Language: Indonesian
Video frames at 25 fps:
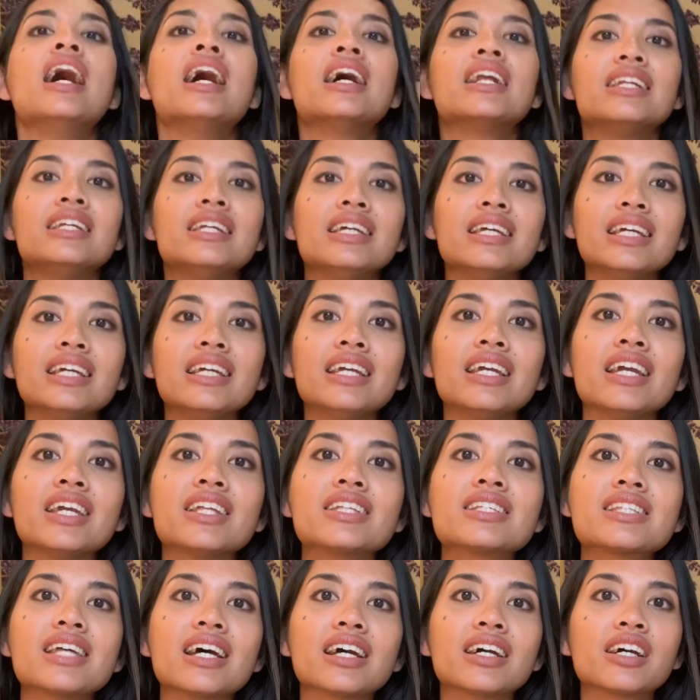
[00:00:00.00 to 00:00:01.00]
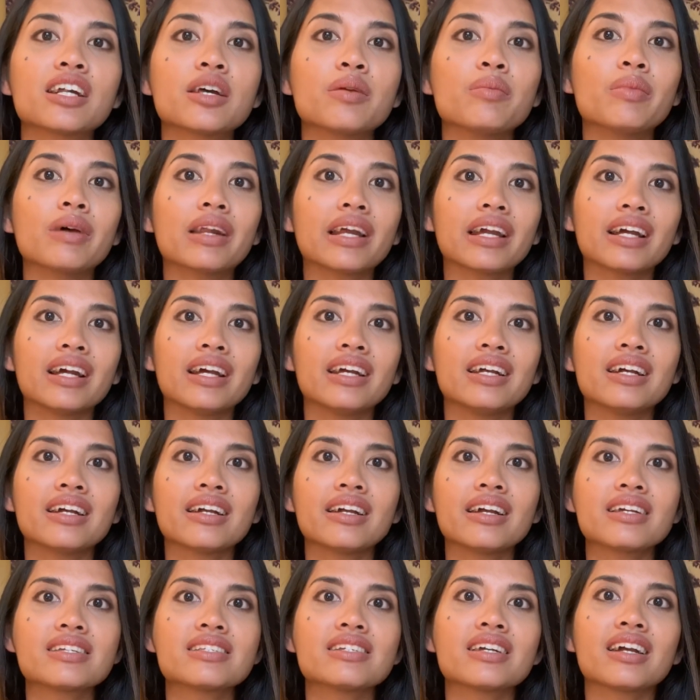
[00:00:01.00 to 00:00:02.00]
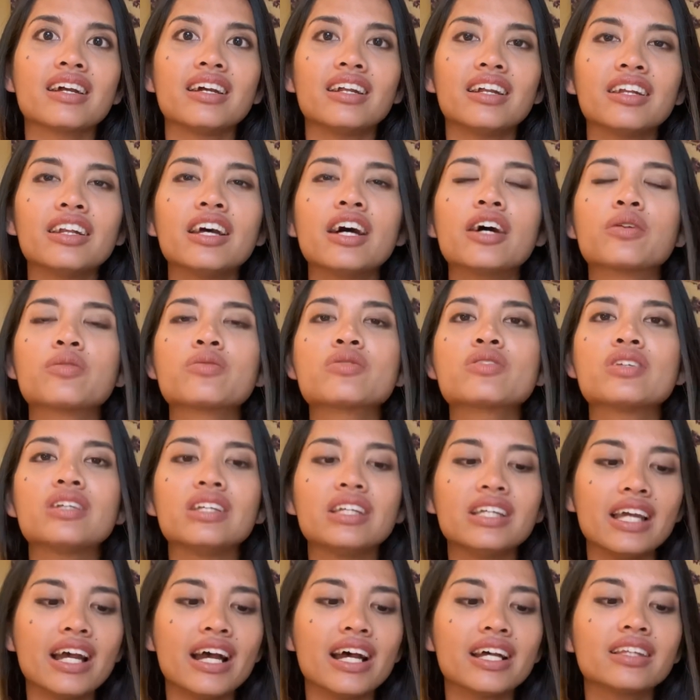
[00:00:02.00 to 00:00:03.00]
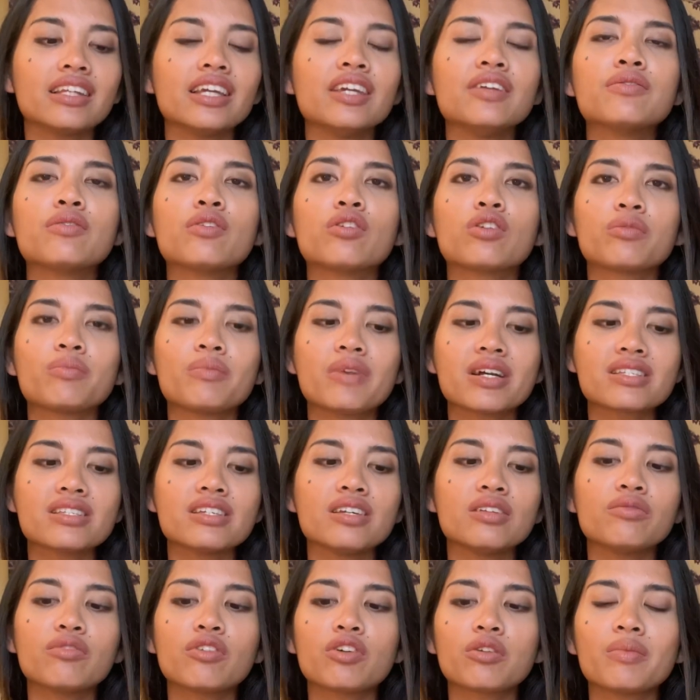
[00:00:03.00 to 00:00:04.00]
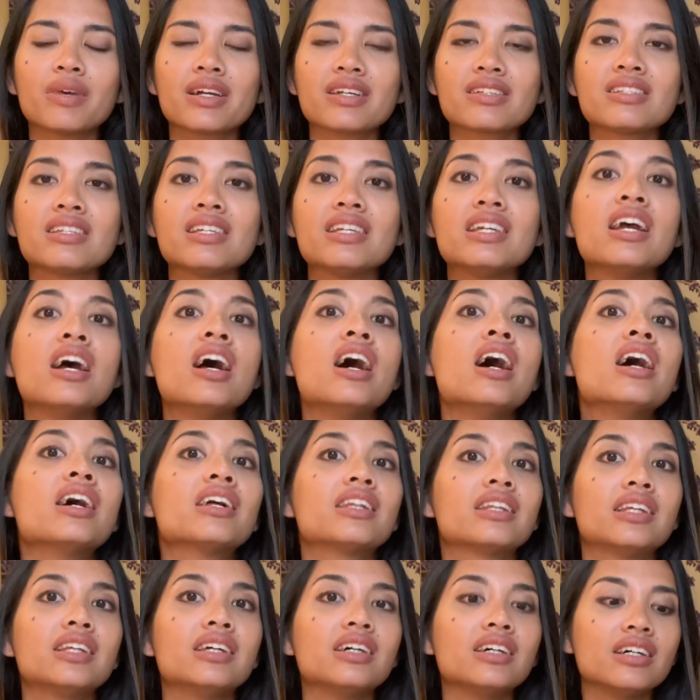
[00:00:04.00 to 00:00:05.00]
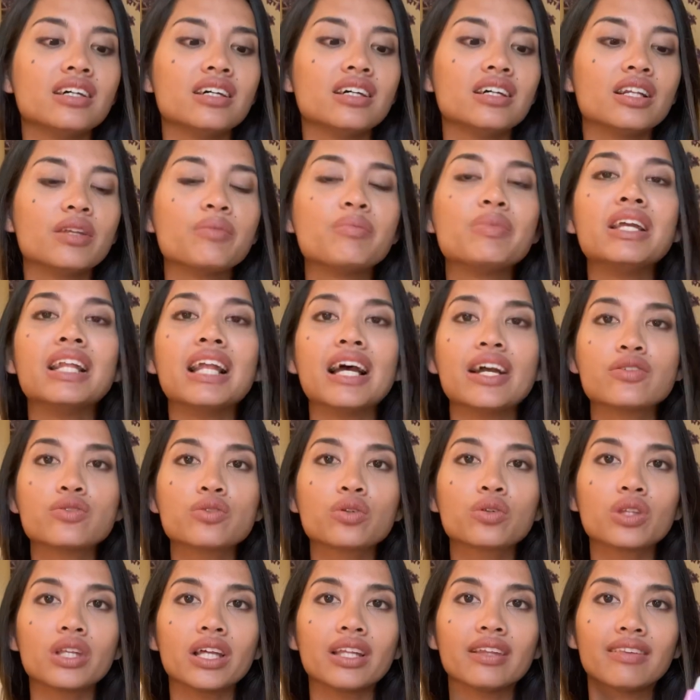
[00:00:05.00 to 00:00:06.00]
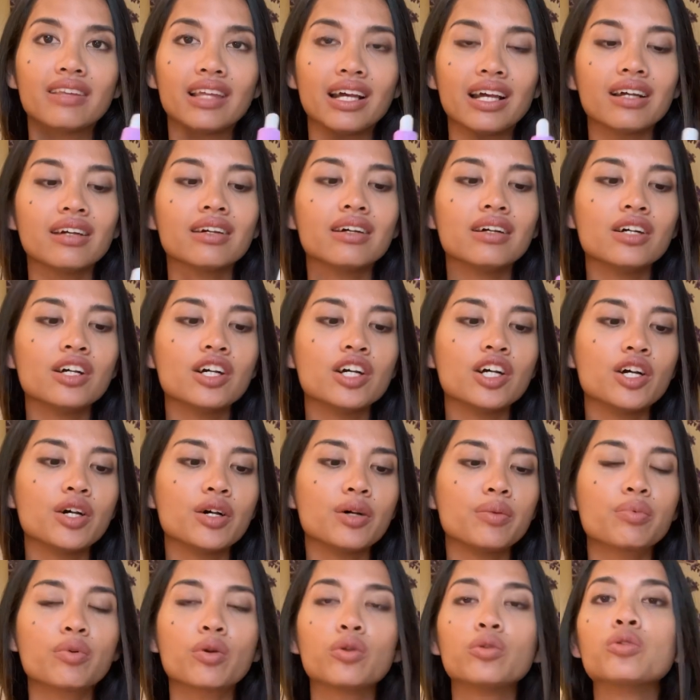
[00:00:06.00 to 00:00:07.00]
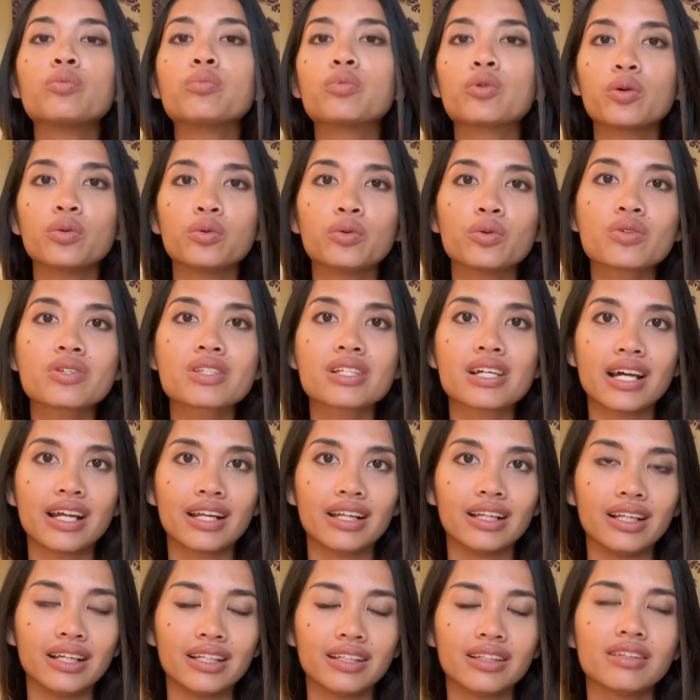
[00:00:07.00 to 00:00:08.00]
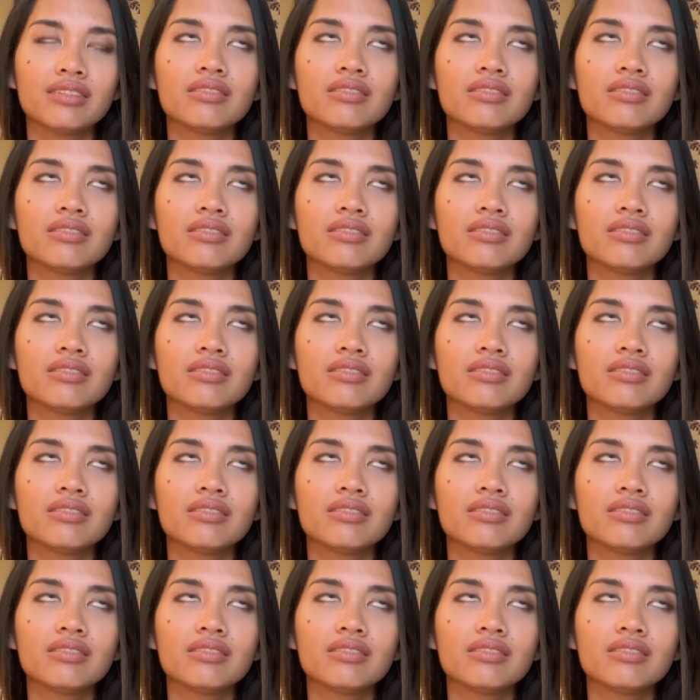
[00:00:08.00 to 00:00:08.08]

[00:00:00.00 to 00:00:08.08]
di Instagram mereka ya guys ya kalian harus lihat informasi-informasi lebih lanjut tentang eh, produk-produk uh, Scarlett.